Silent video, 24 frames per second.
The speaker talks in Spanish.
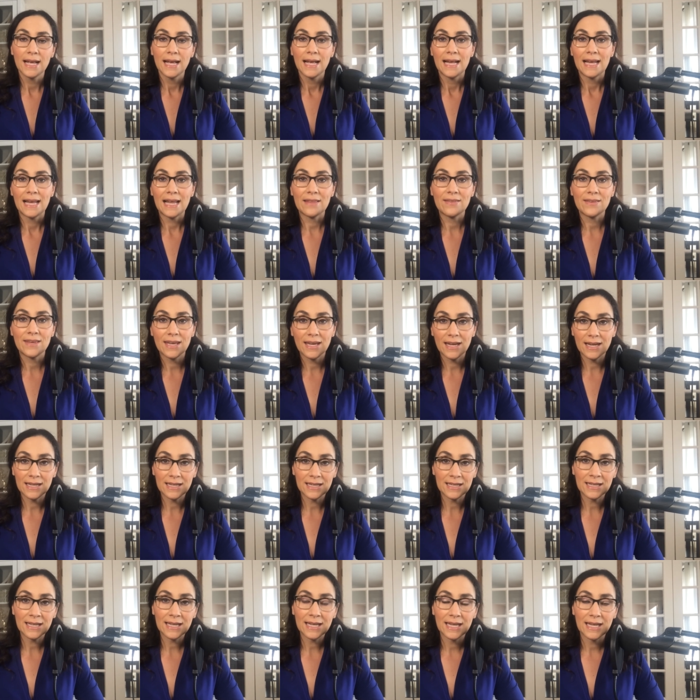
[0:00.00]
La
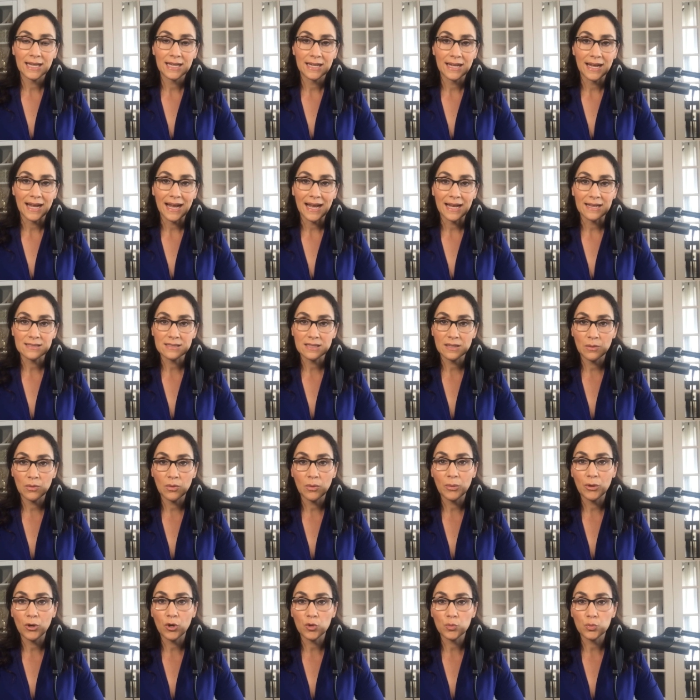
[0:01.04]
adquieren en
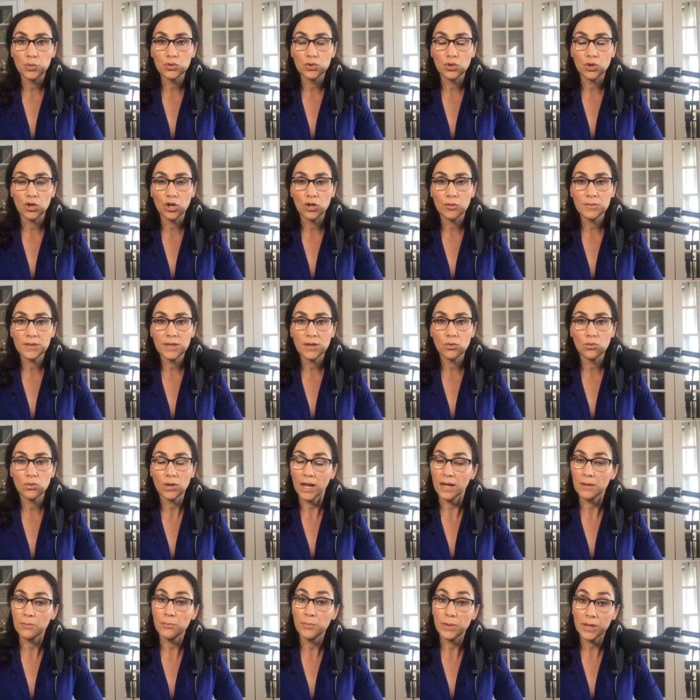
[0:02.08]
asivivomejor.com,
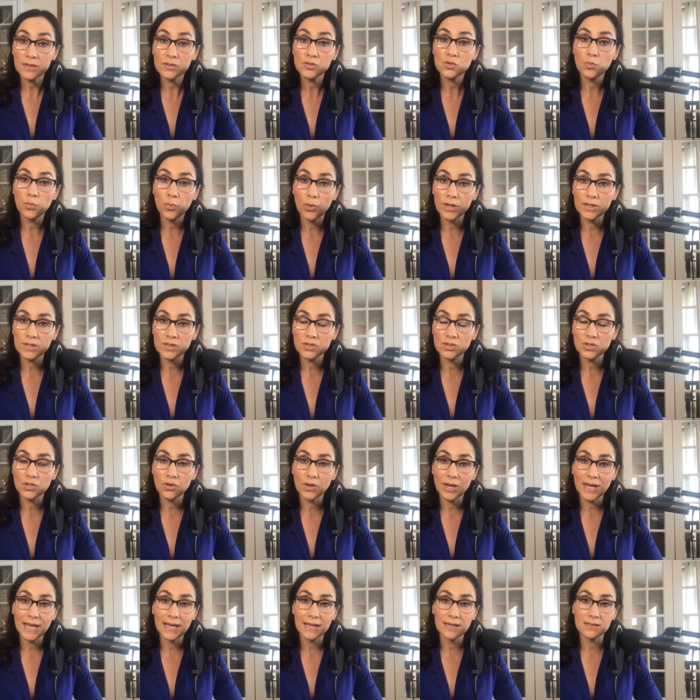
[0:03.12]
diagonal
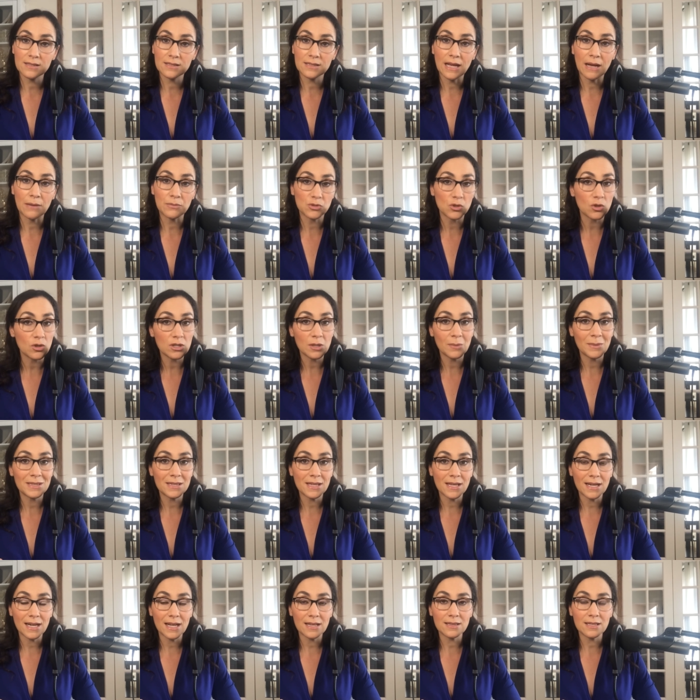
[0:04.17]
presupuesto. Es
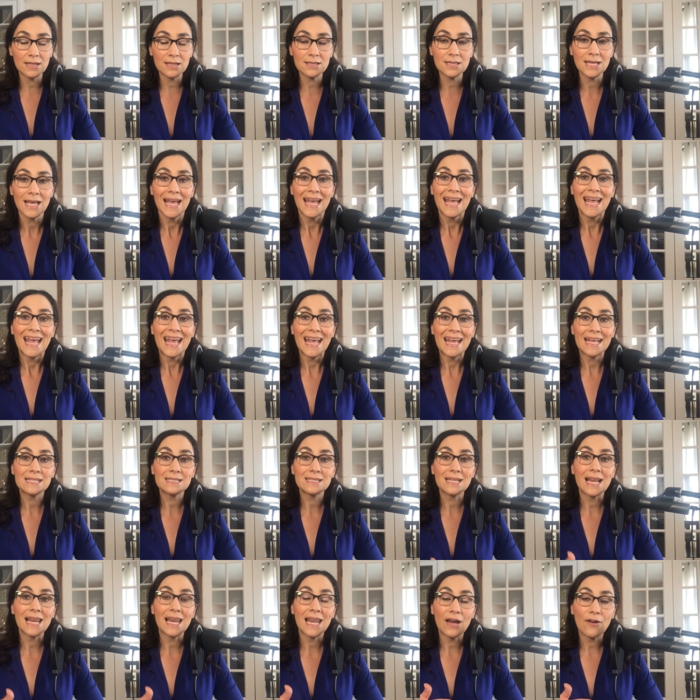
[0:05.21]
absolutamente gratis.
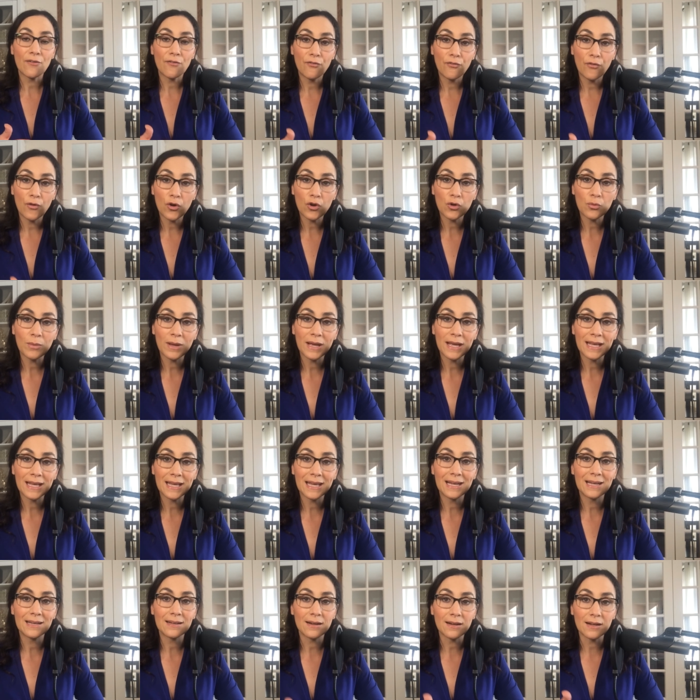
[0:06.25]
Es la forma en
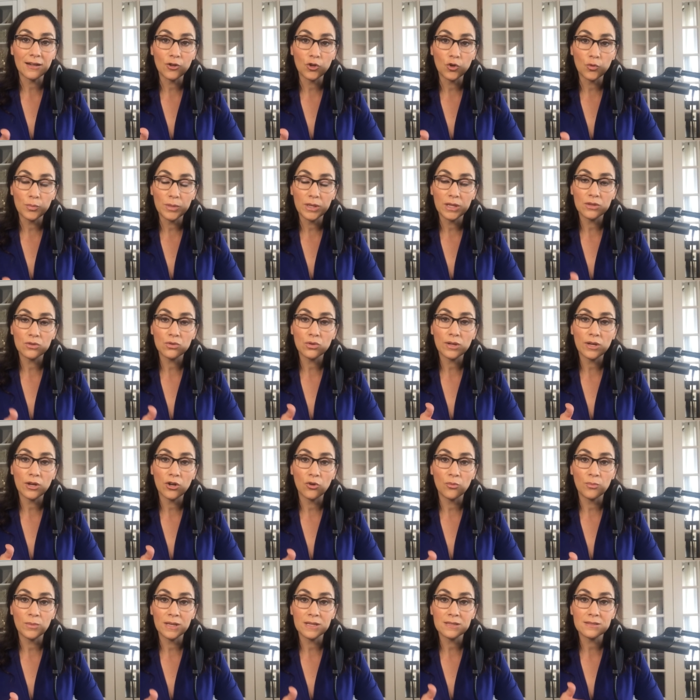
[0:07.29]
que les recomiendo que
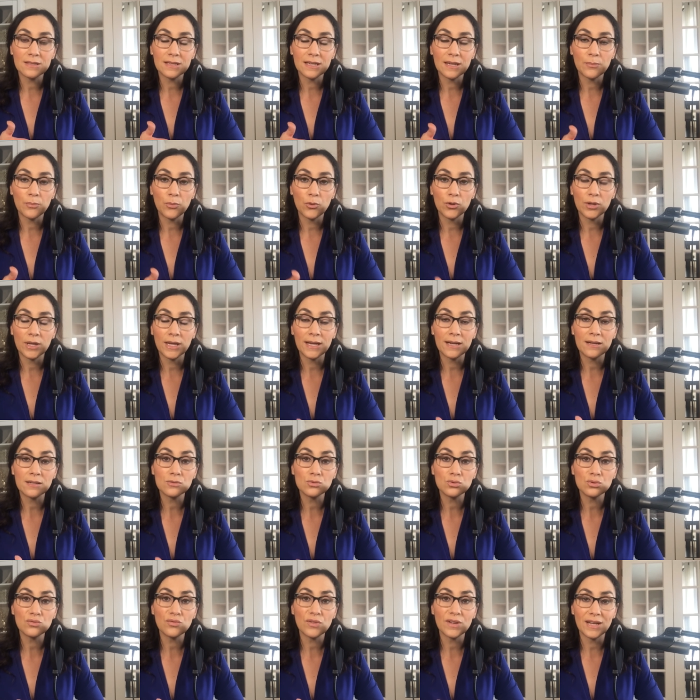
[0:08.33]
comiencen a poner
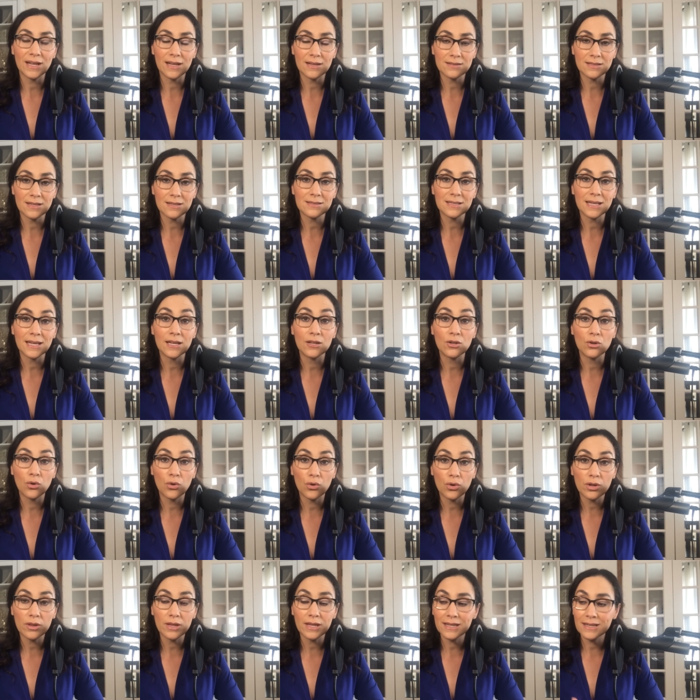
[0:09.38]
sus finanzas en
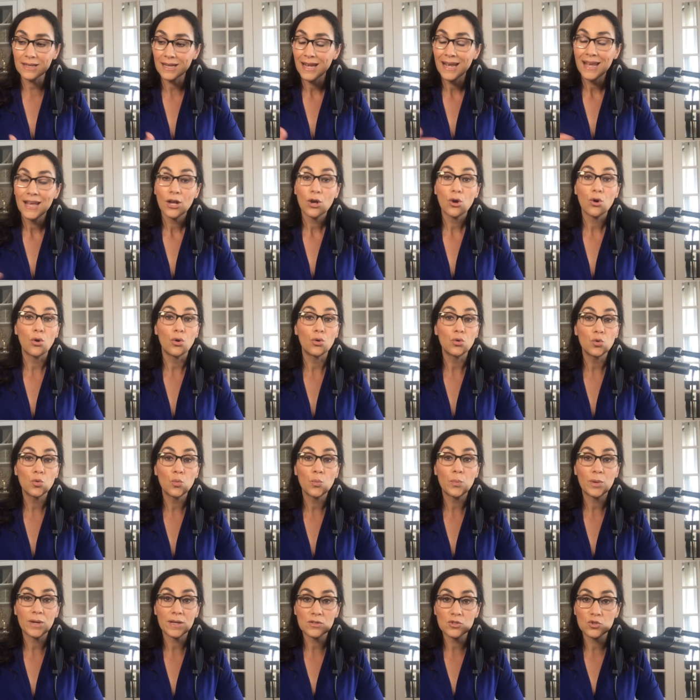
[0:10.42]
orden con un
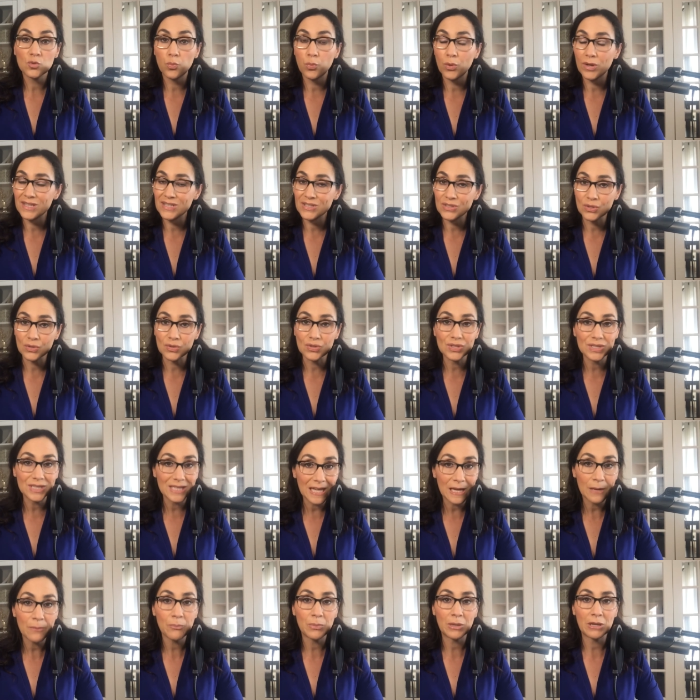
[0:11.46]
presupuesto.
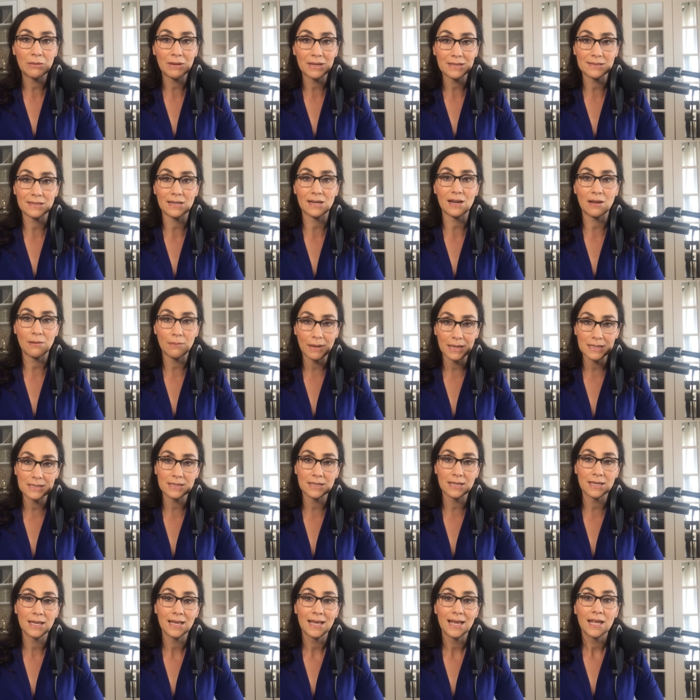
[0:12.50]
Siempre va a ser la
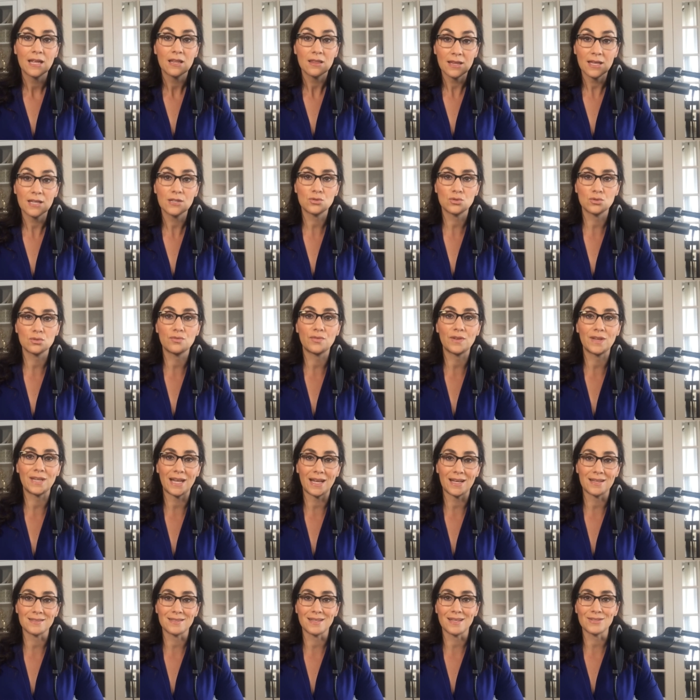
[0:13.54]
base de sus
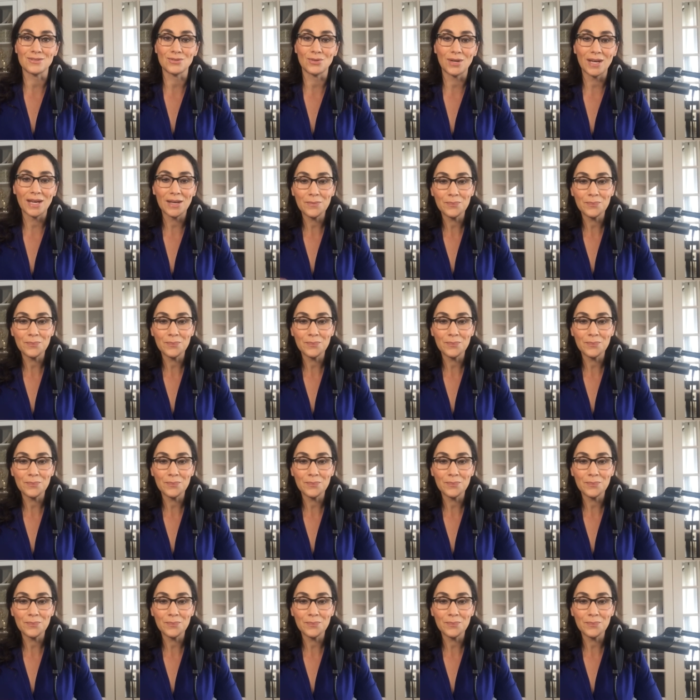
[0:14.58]
finanzas, ¿ok?